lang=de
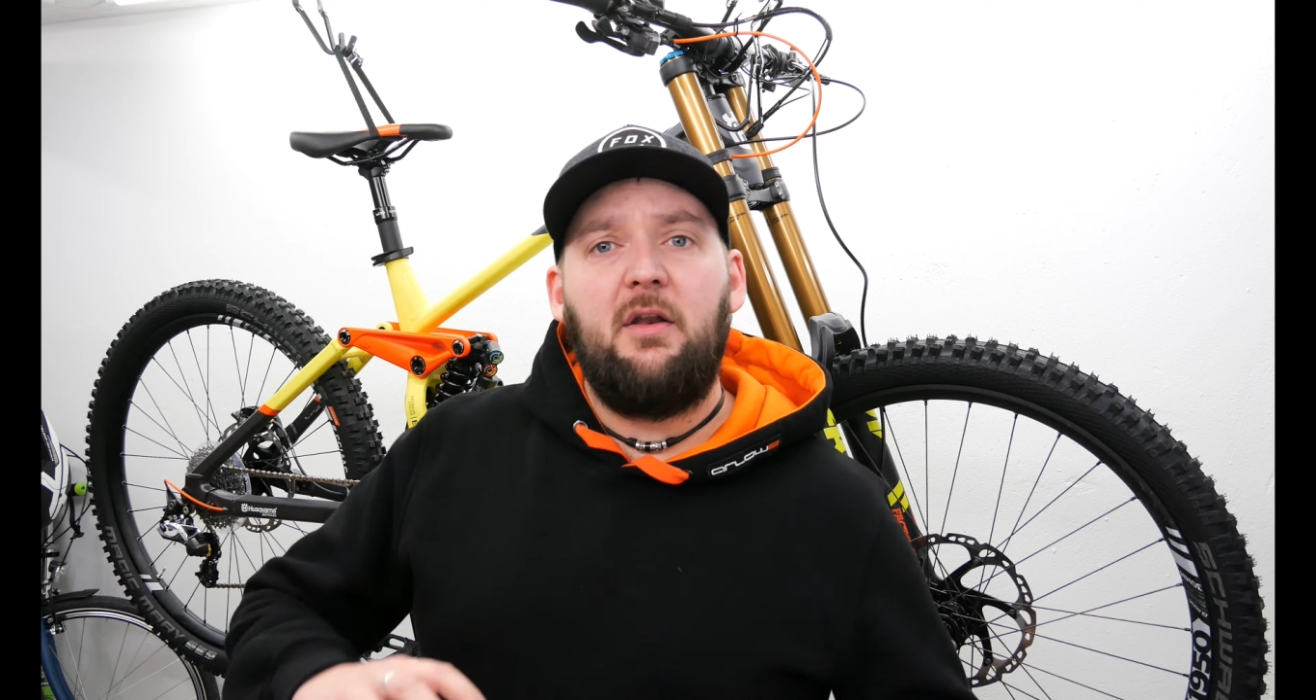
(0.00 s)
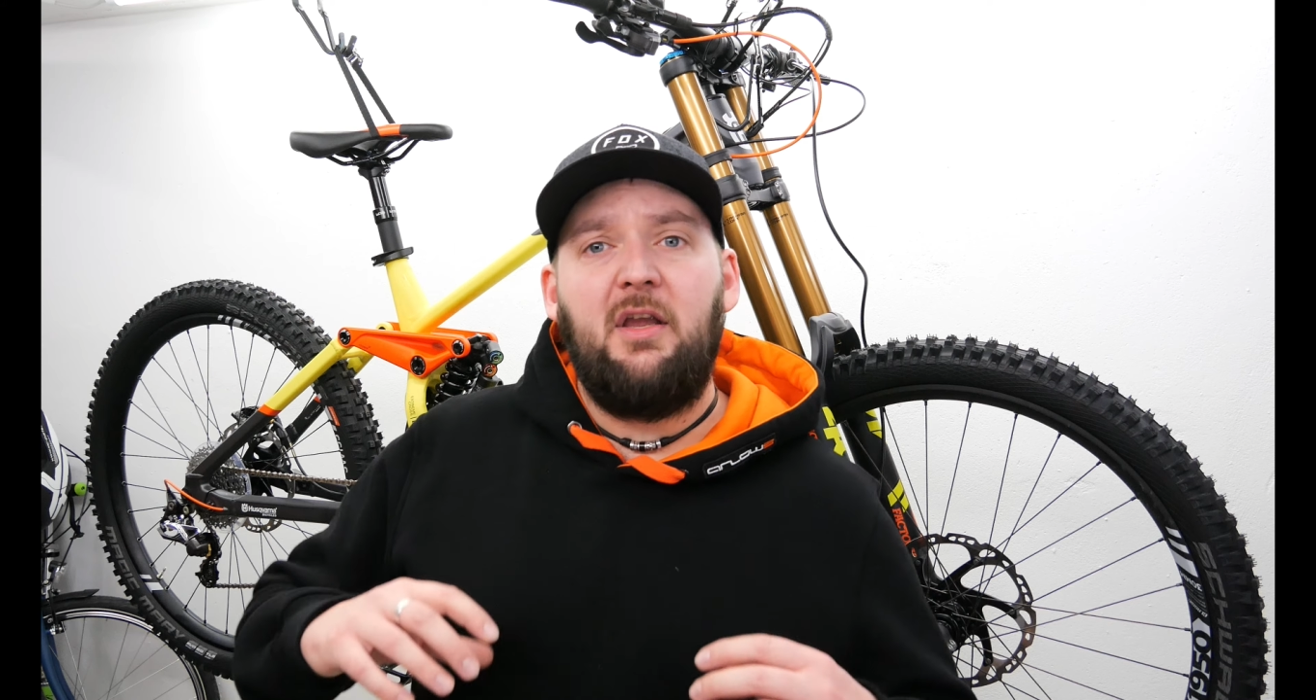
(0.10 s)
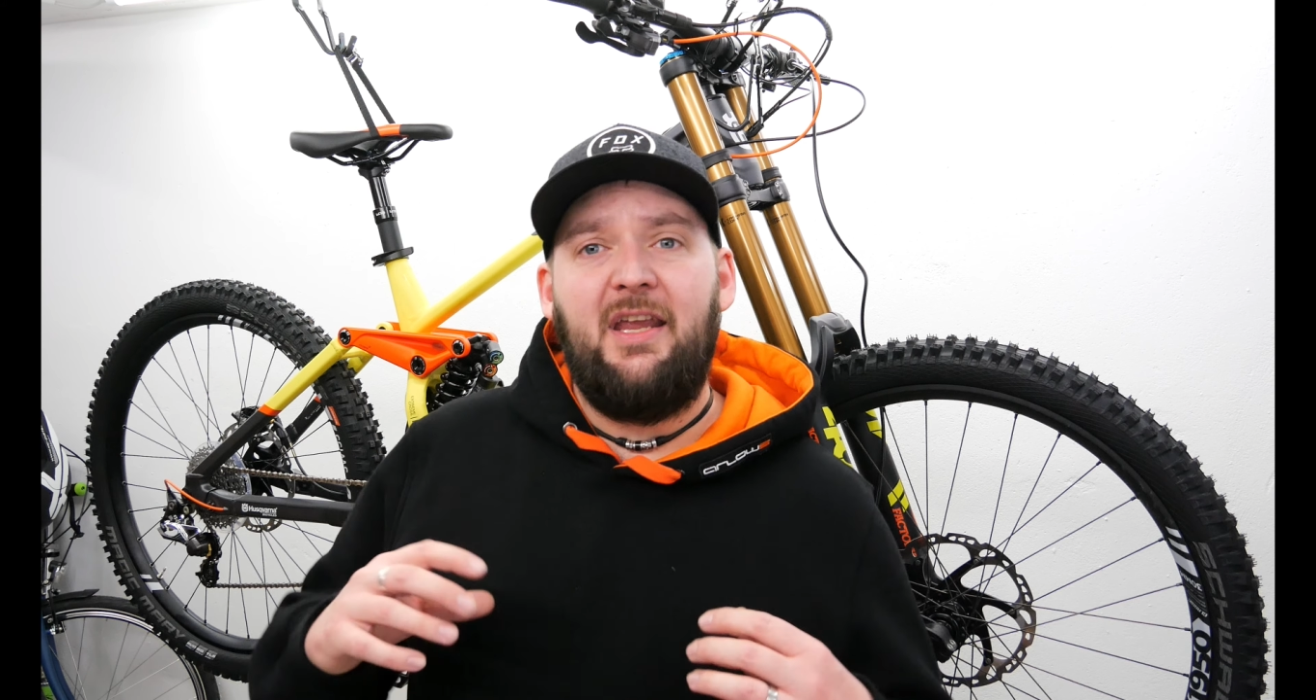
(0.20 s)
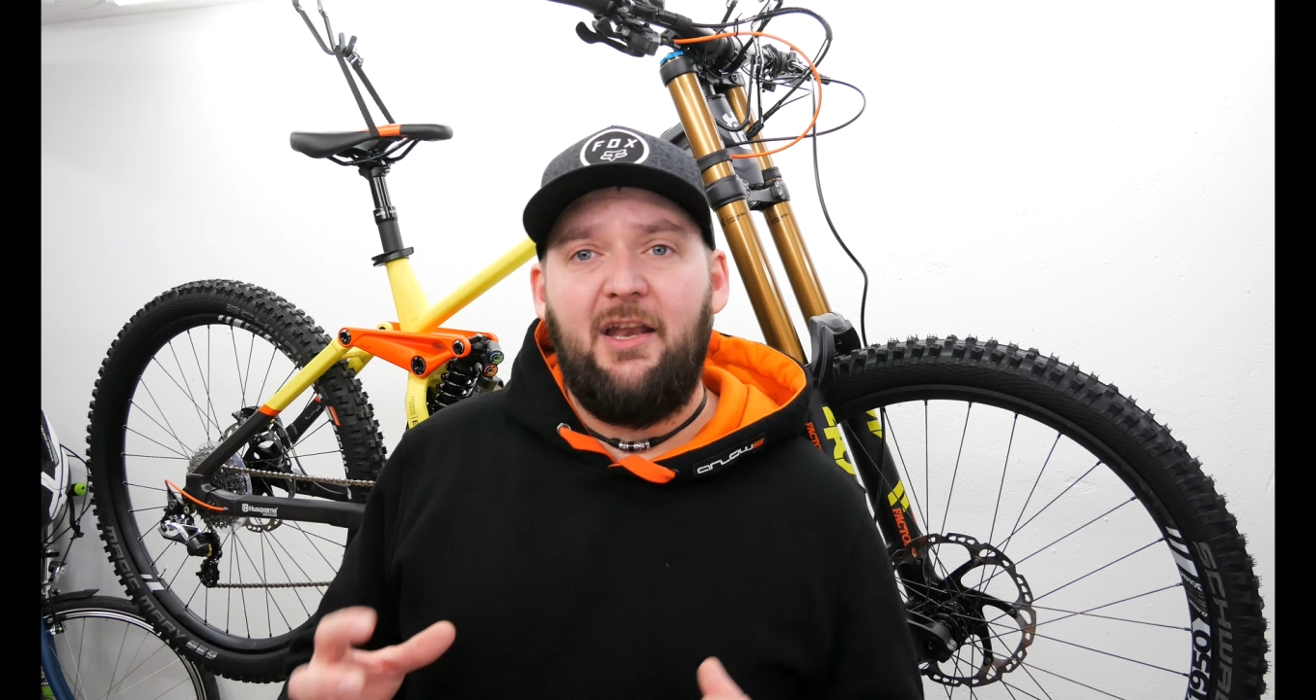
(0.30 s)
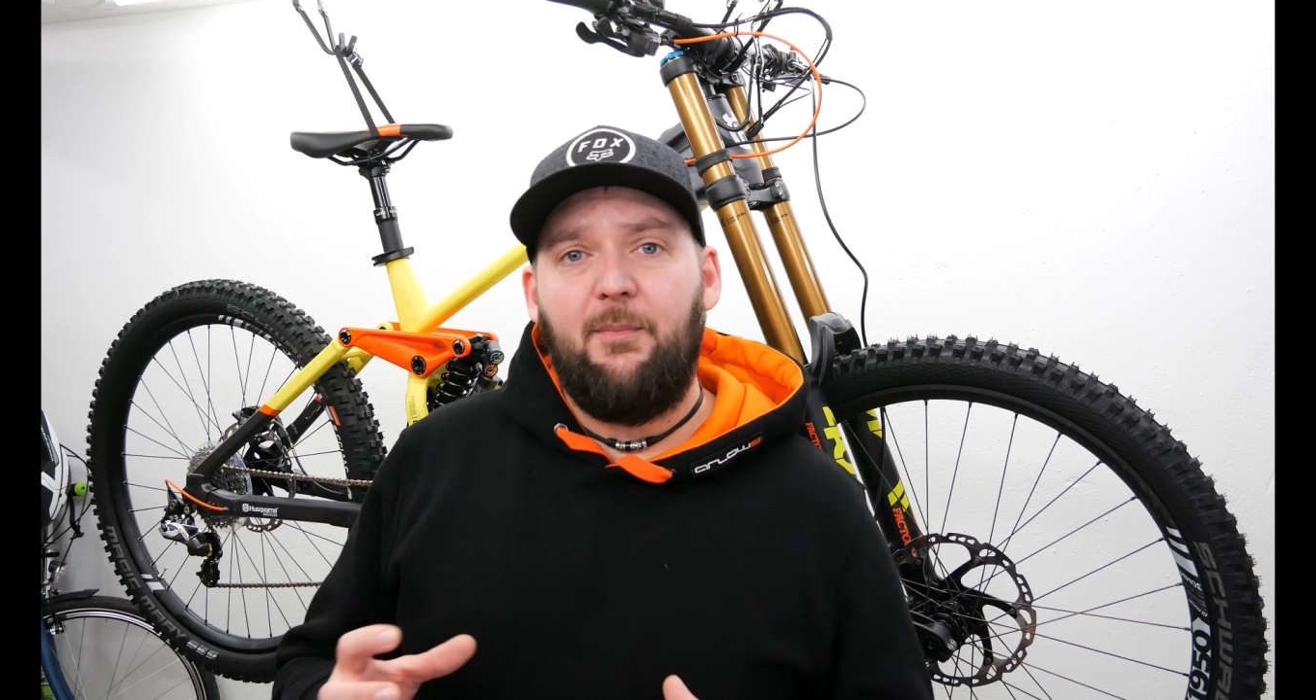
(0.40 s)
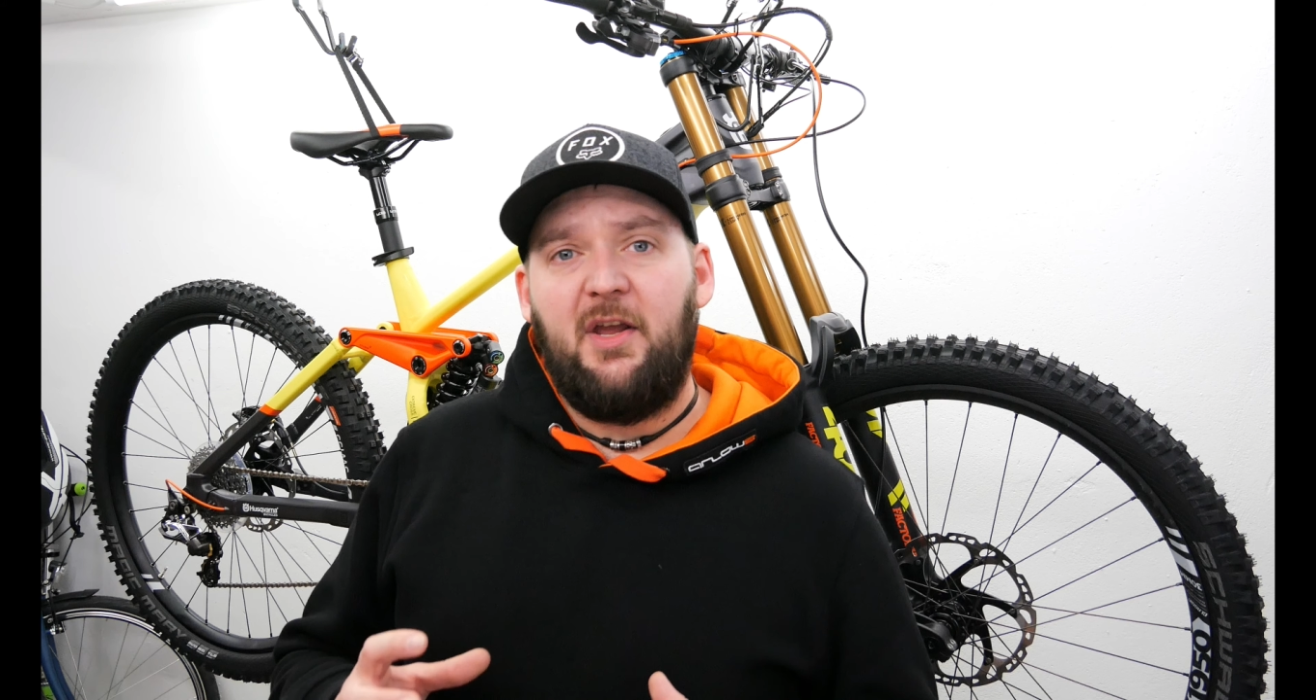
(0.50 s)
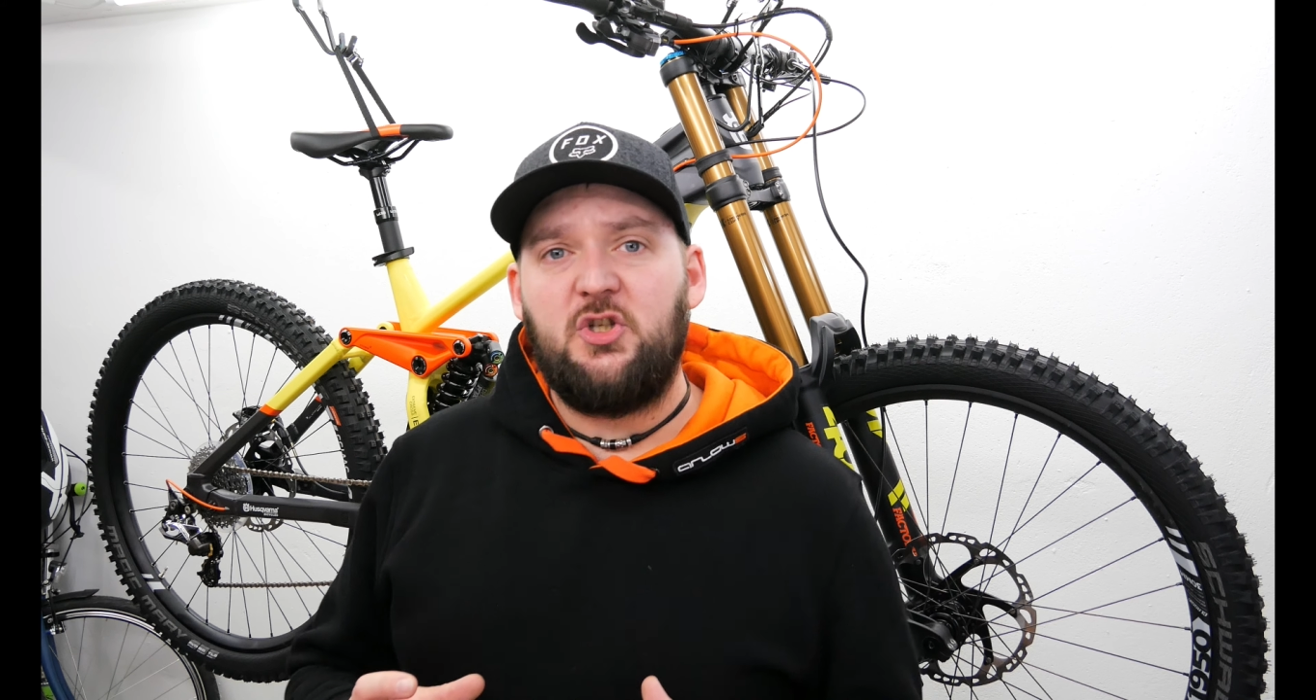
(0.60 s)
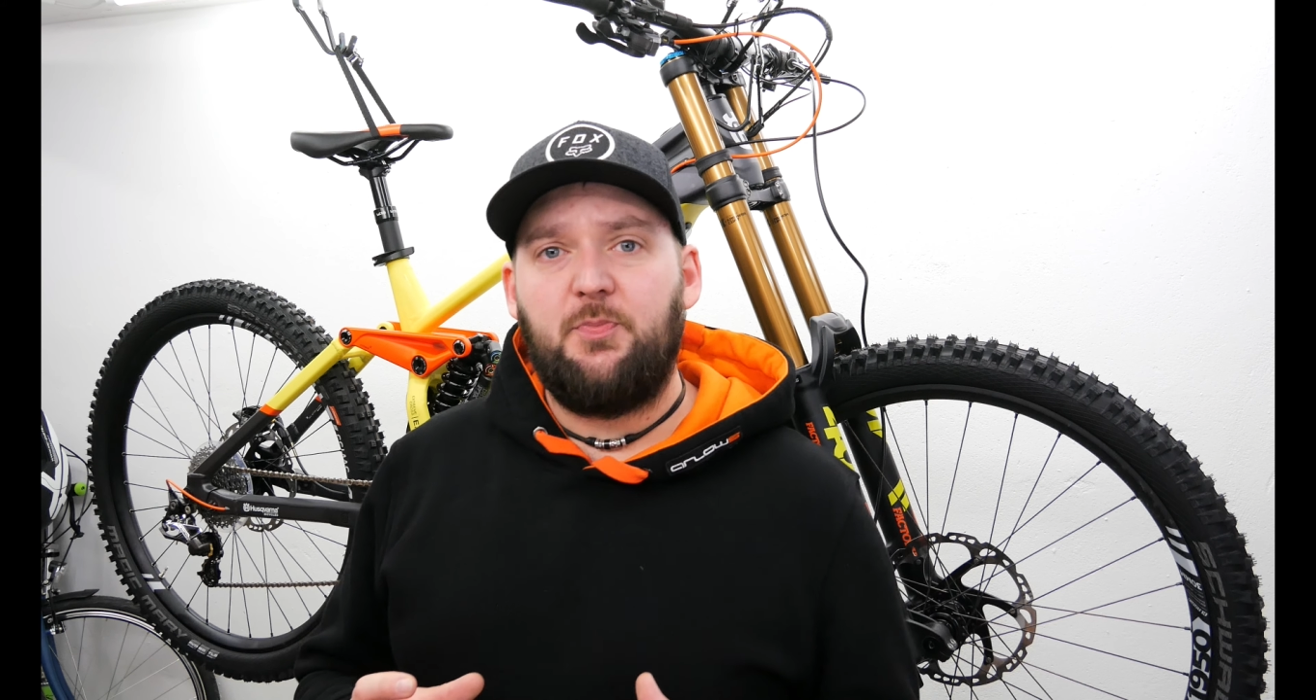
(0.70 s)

jede Menge